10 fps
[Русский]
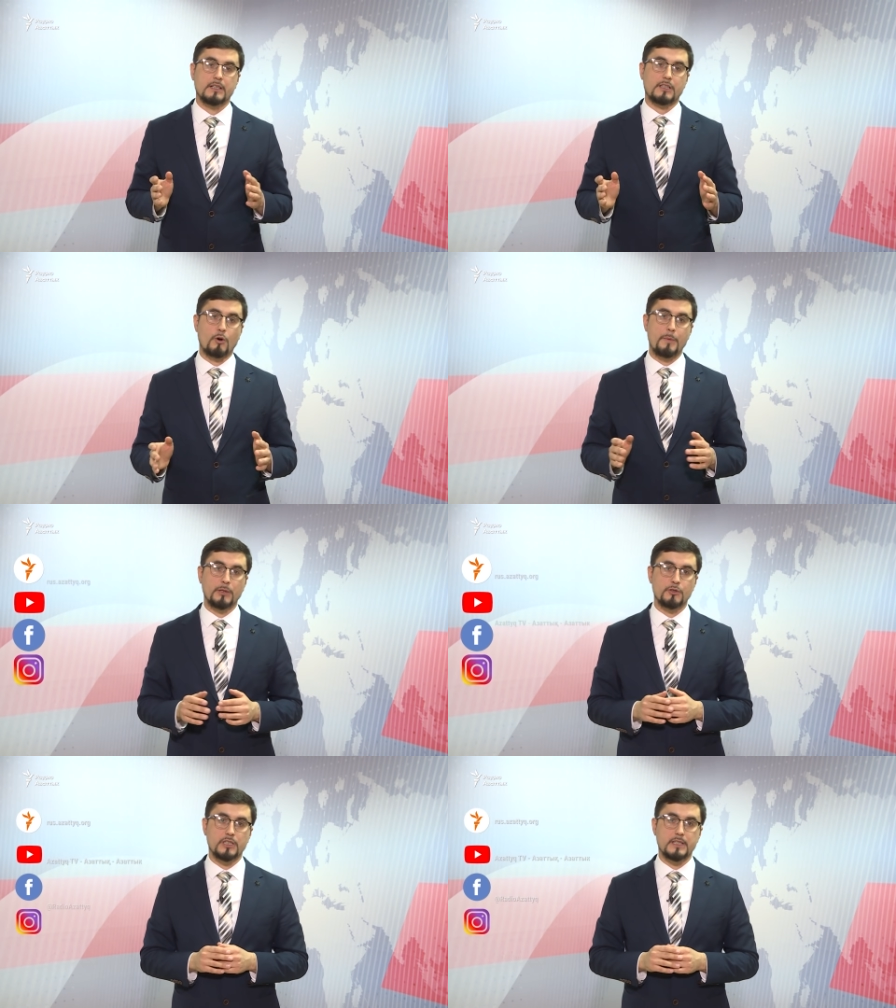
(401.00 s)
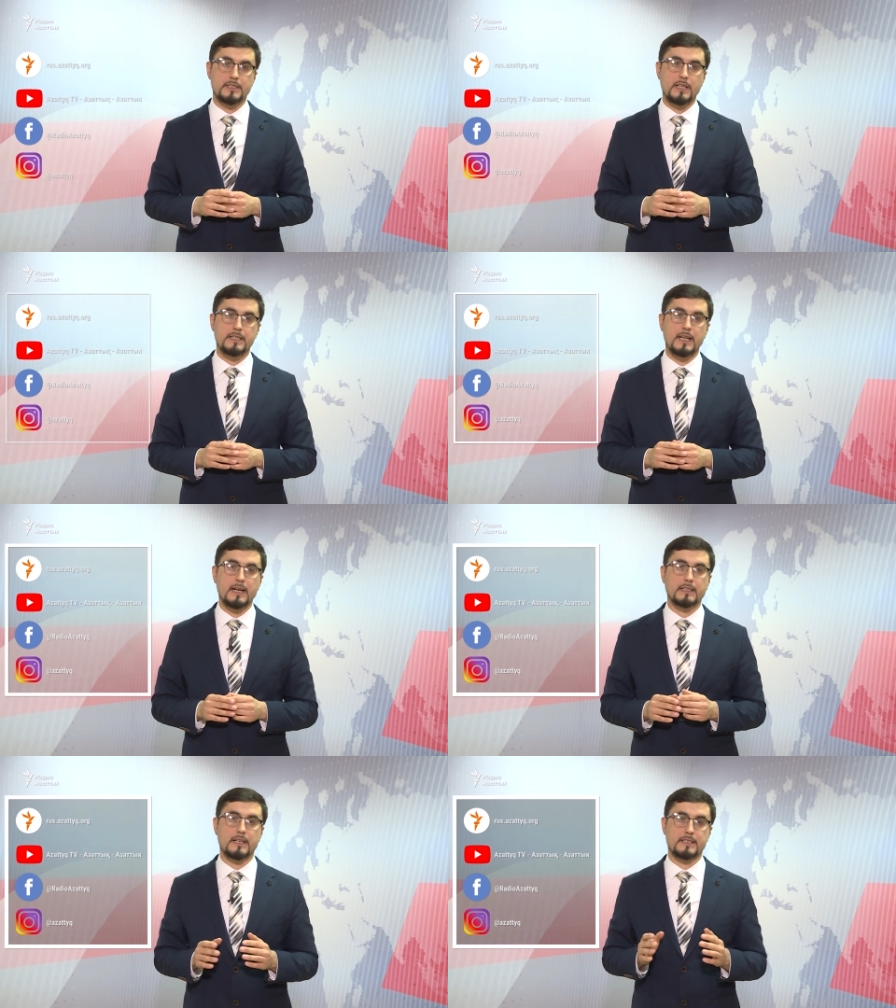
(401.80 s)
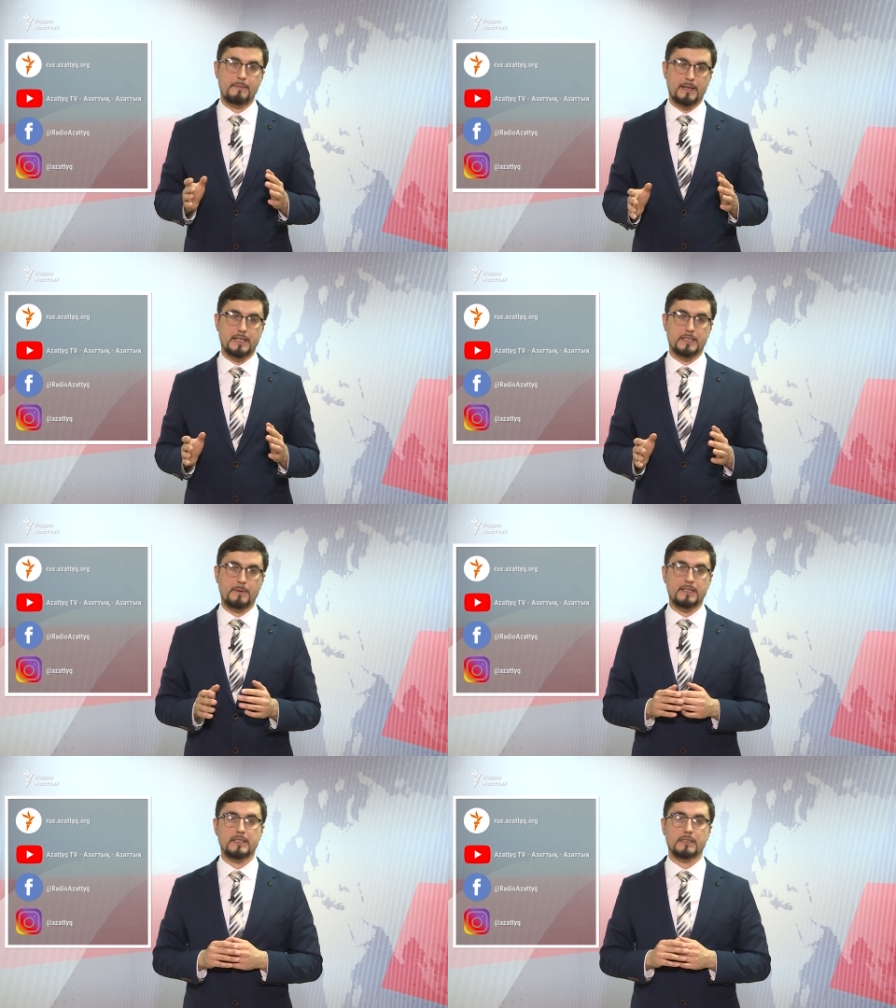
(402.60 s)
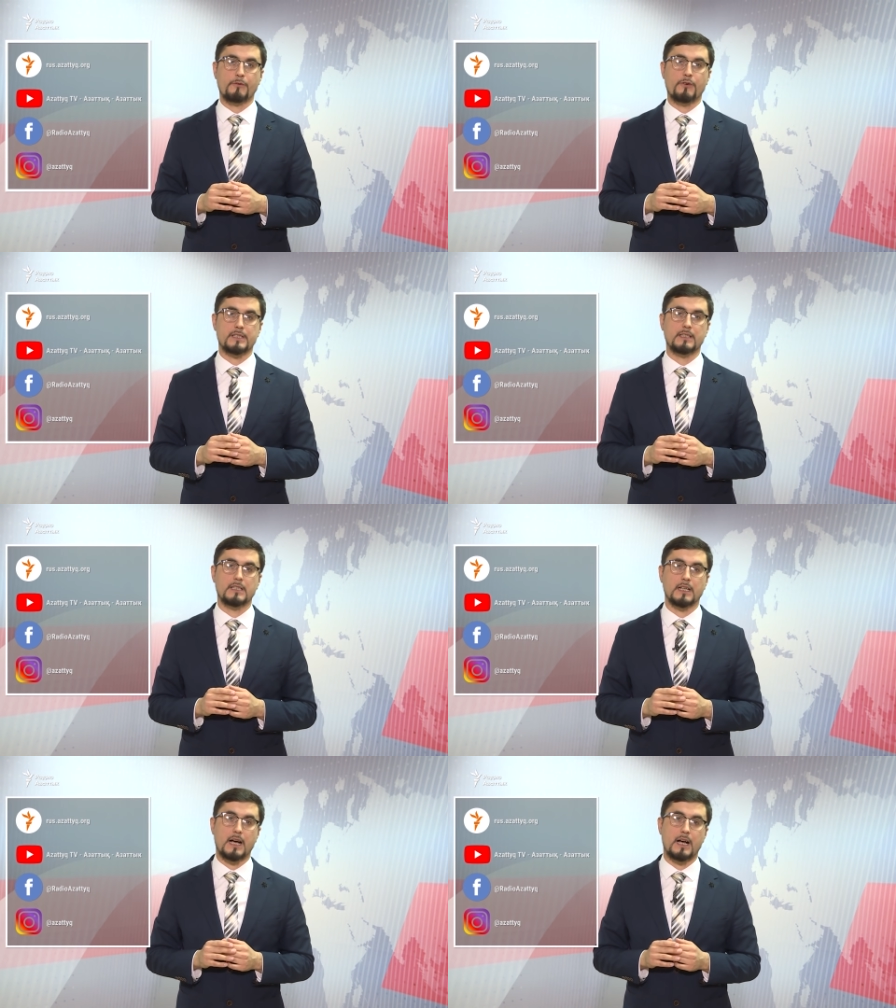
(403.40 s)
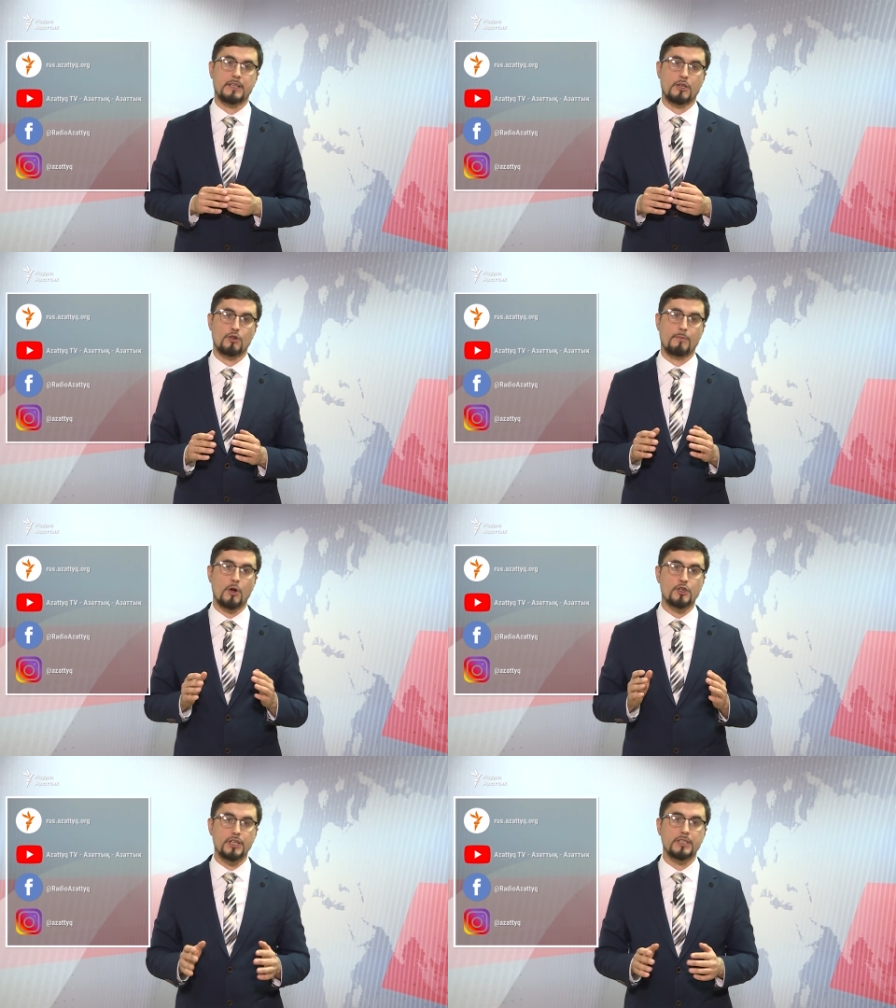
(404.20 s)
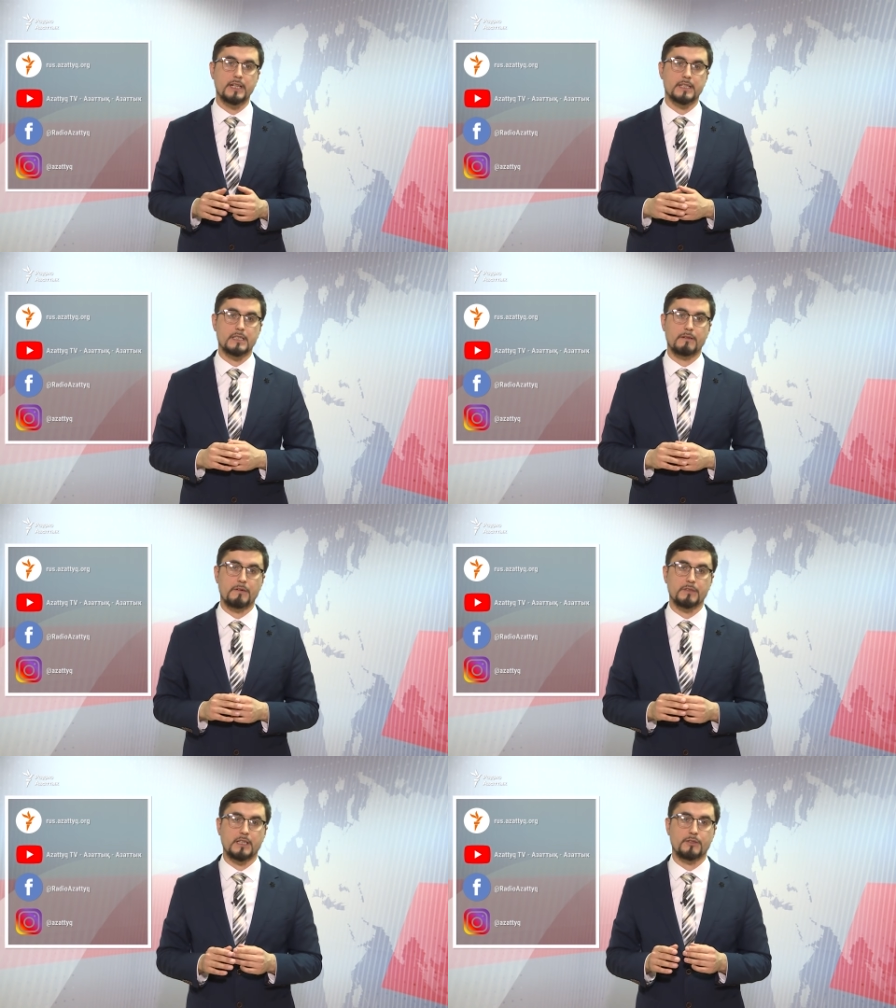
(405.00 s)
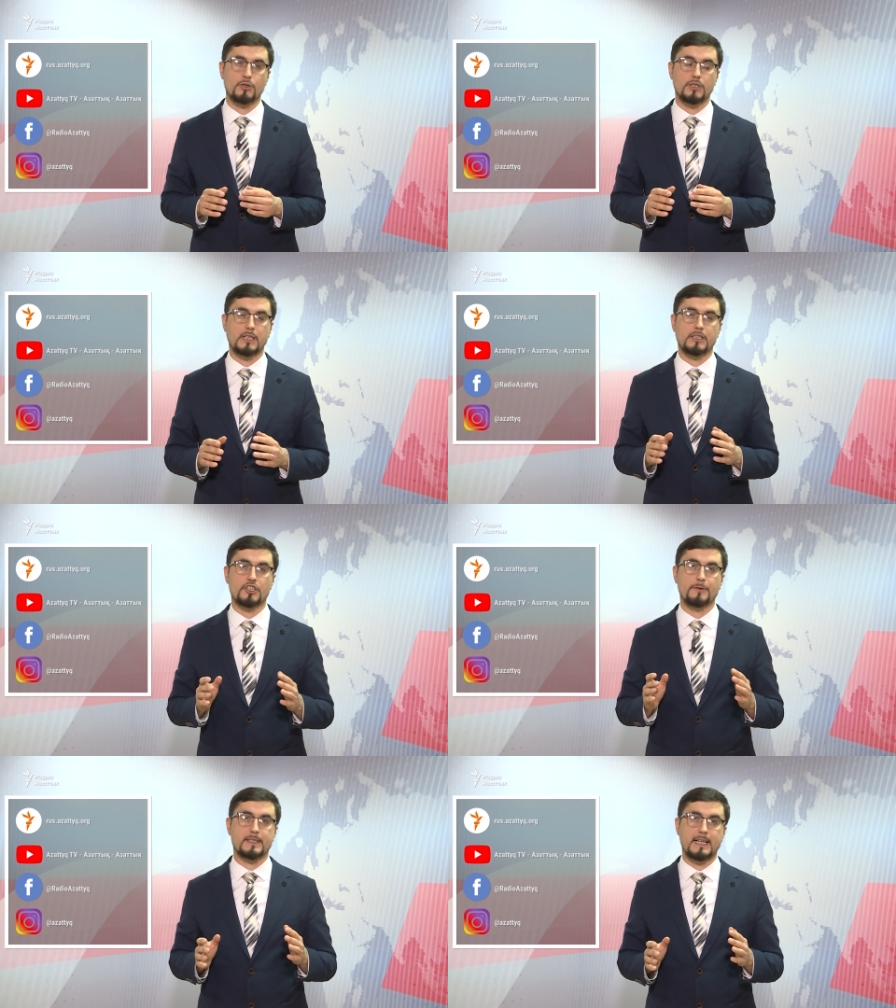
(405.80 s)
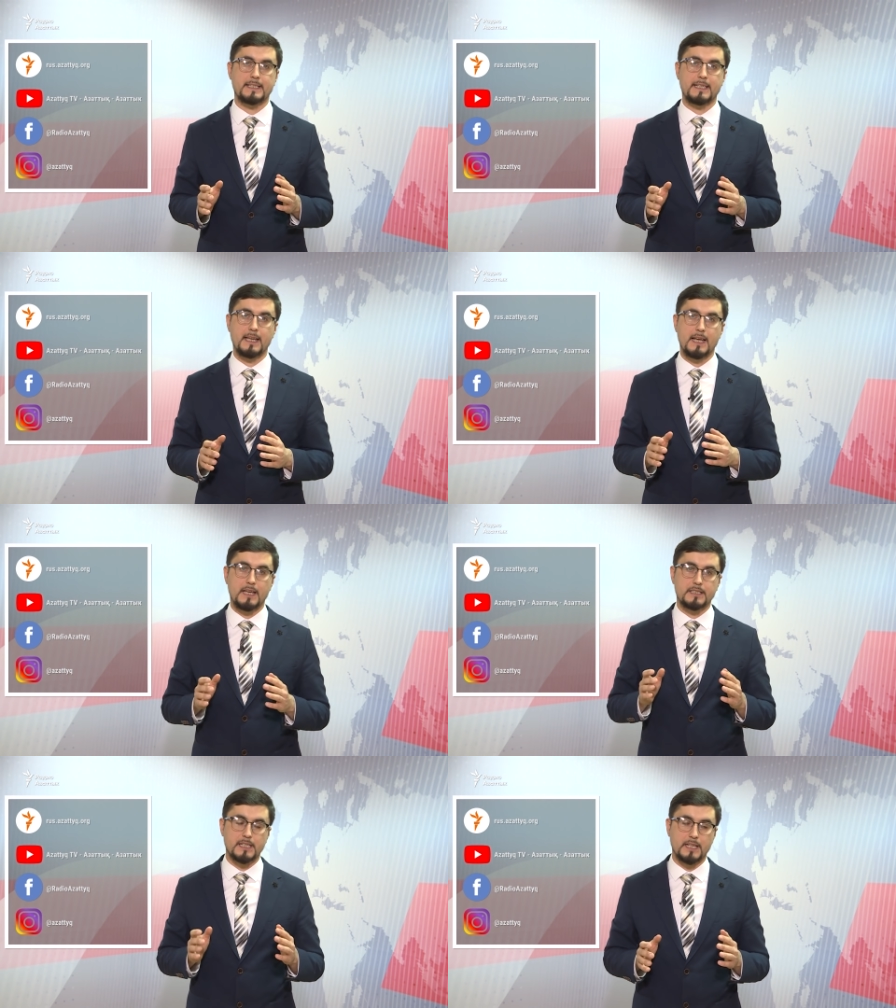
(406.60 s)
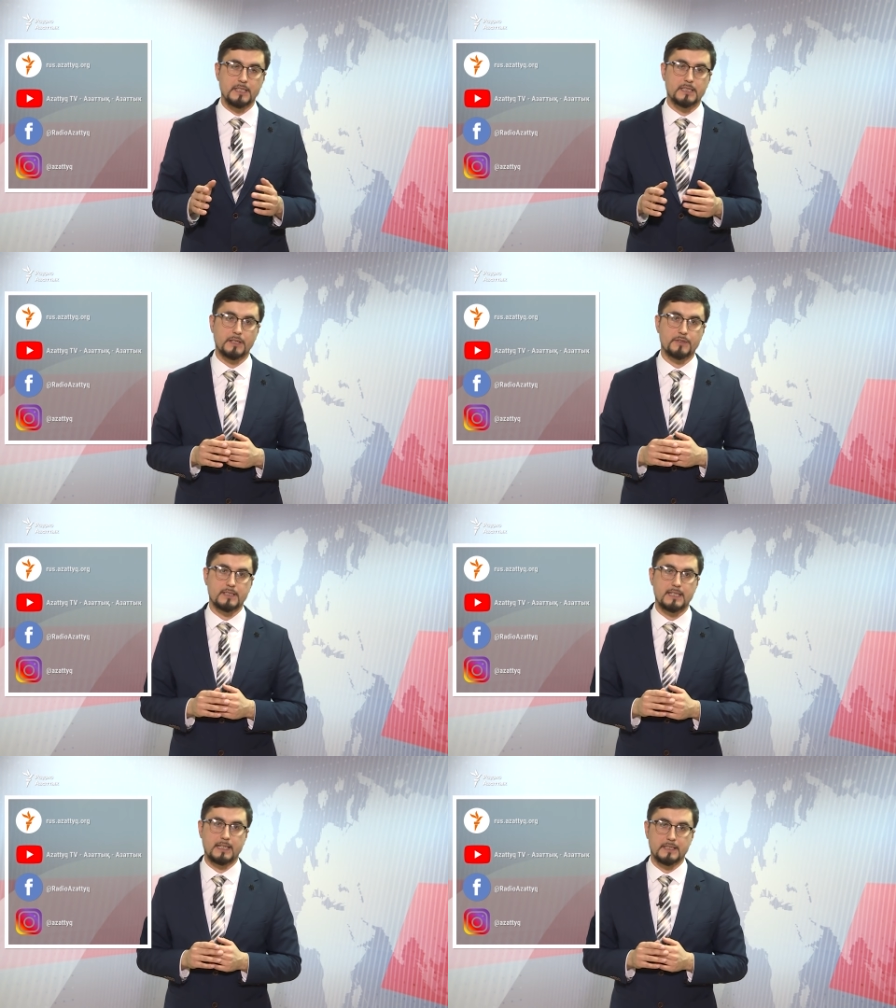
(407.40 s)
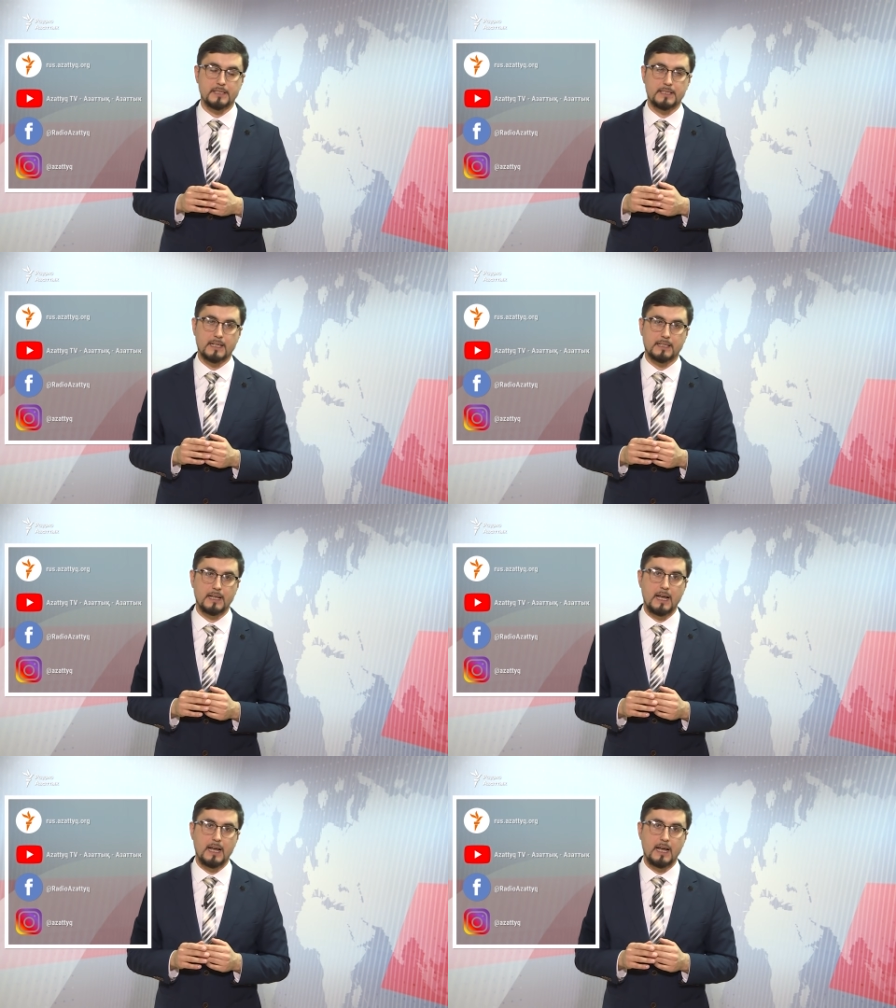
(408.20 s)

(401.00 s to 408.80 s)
Такой получилась неделя глазами корреспондентов Азатыка. Еще больше интересного вы найдете на нашем сайте и страницах в социальных сетях.